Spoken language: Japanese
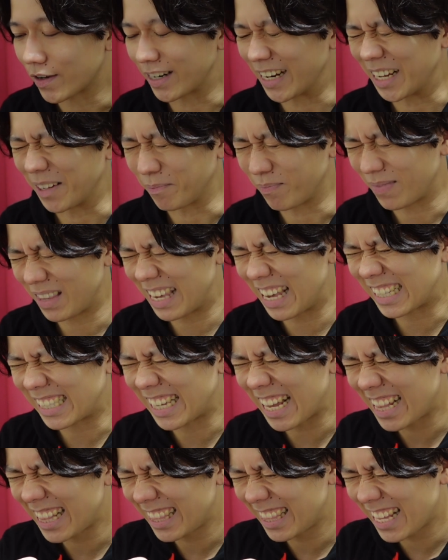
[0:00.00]
にはね、いや、
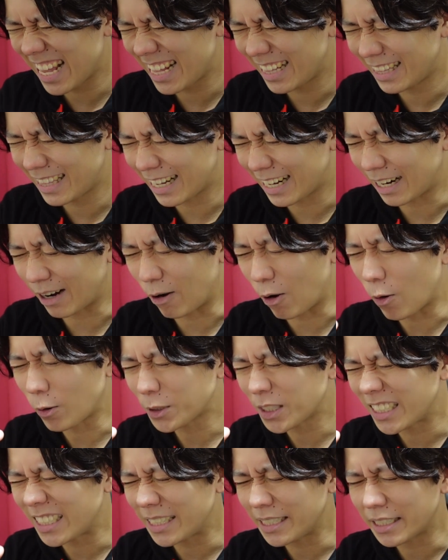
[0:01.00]
残念ながら惜
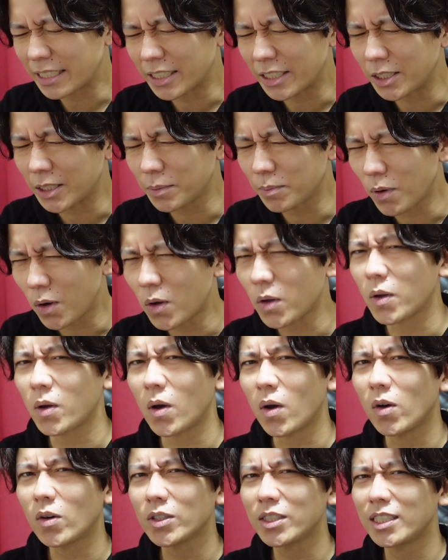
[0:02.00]
しくも、
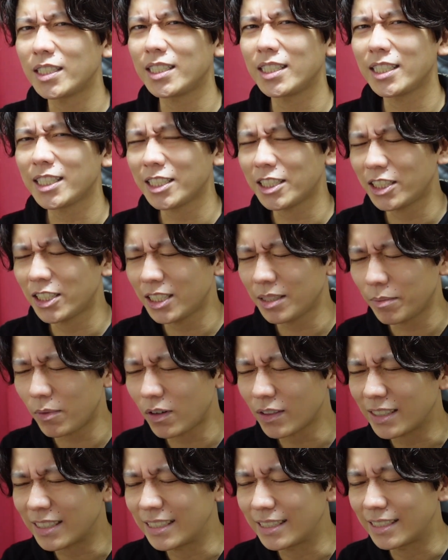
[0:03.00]
惜しくも、